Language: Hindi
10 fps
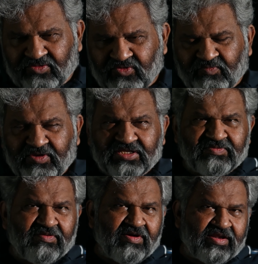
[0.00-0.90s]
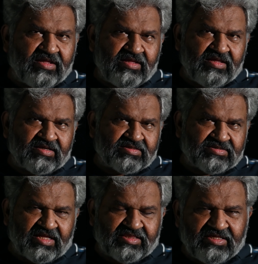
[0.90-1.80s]
तो बीच में हमारे एक
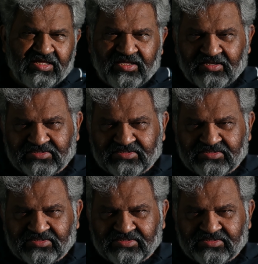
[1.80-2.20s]
साथी हैं